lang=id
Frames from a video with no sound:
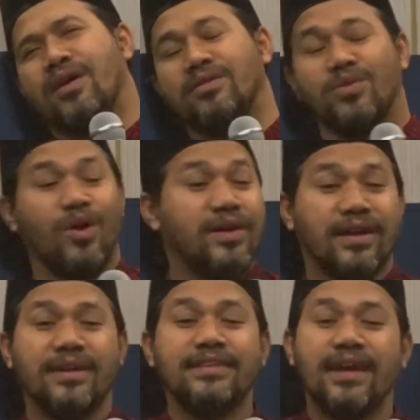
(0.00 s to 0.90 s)
waktu. Kalau ada
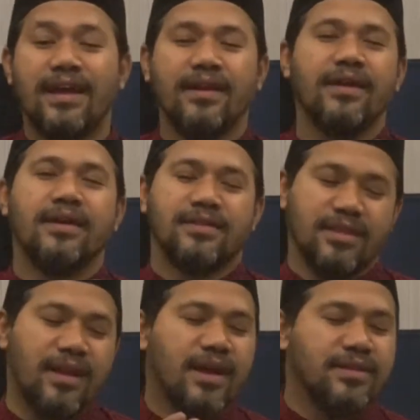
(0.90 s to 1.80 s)
kajian,
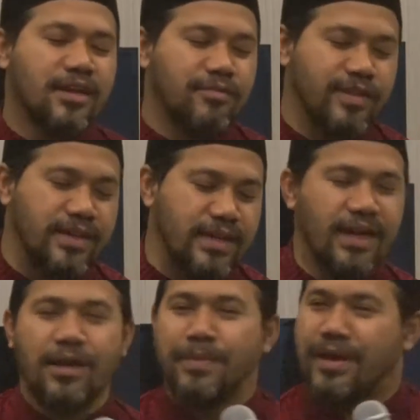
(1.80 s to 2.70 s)
setelah kajian fikih
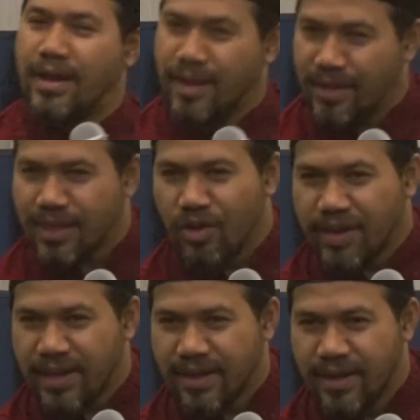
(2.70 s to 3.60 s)
ada kajian
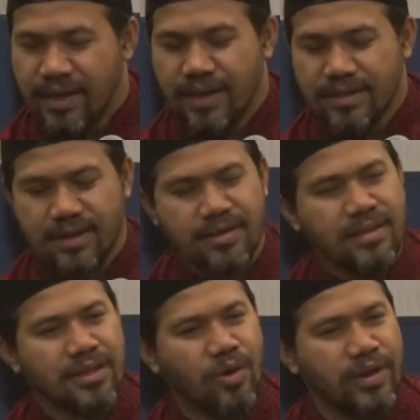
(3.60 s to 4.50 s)
tauhid. Setelah kajian
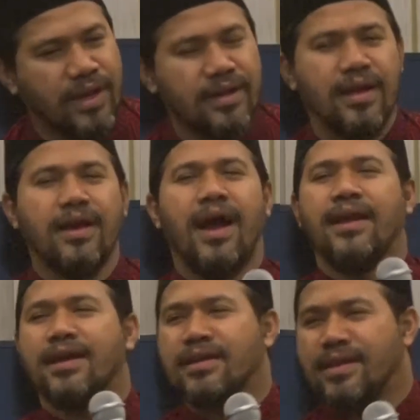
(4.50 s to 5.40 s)
tauhid ada
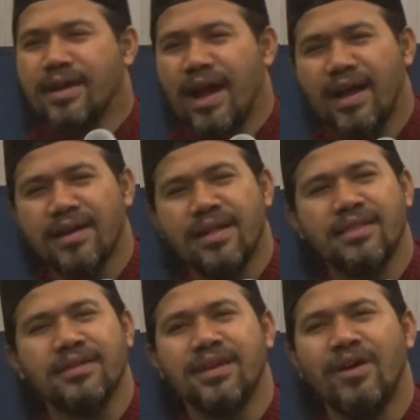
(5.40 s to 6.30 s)
kajian akhlak dan
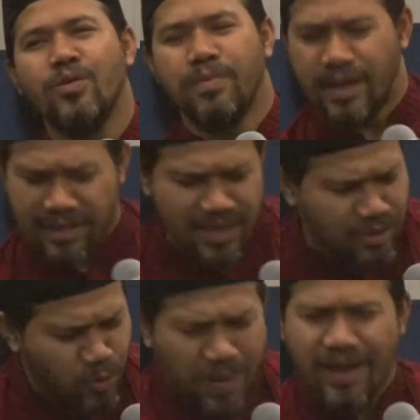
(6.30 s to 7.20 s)
tasawuf. Ini
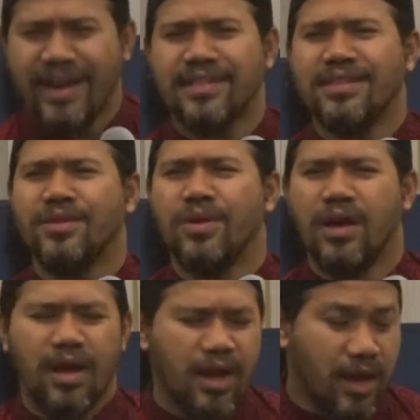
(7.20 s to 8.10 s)
satu paket itu.
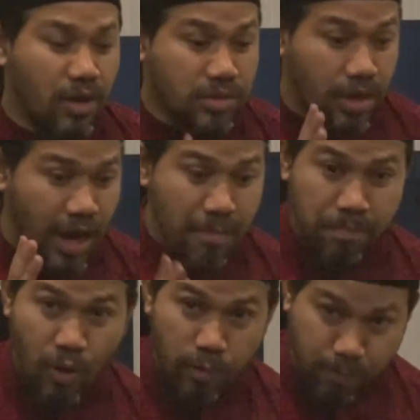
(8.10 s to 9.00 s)
Kalau
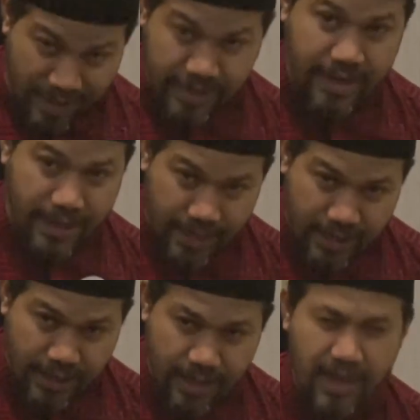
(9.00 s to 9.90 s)
terlampau fikih
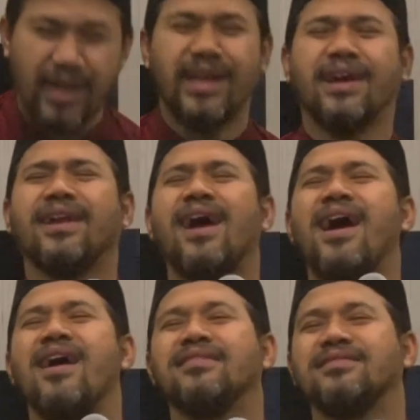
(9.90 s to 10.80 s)
ini
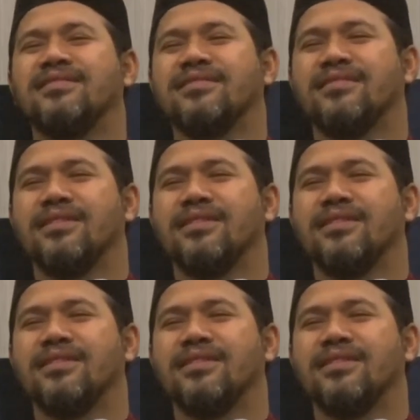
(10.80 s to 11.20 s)
keras.